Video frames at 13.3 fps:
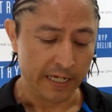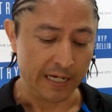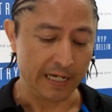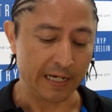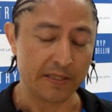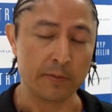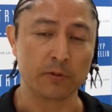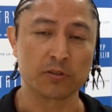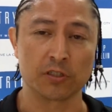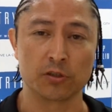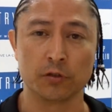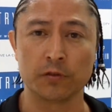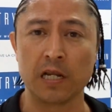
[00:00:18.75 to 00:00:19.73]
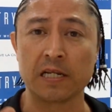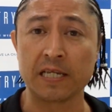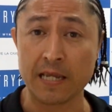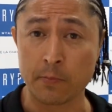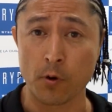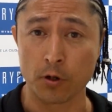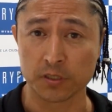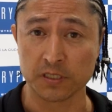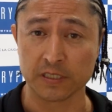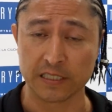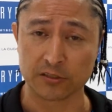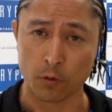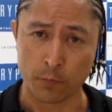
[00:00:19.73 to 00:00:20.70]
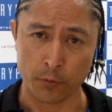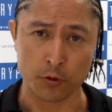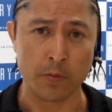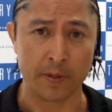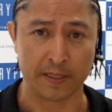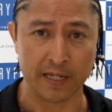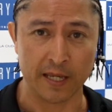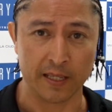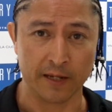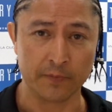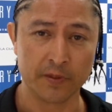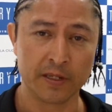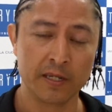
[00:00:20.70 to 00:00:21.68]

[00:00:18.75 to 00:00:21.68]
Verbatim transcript: y la demostración del kickboxing que es con puño y patada.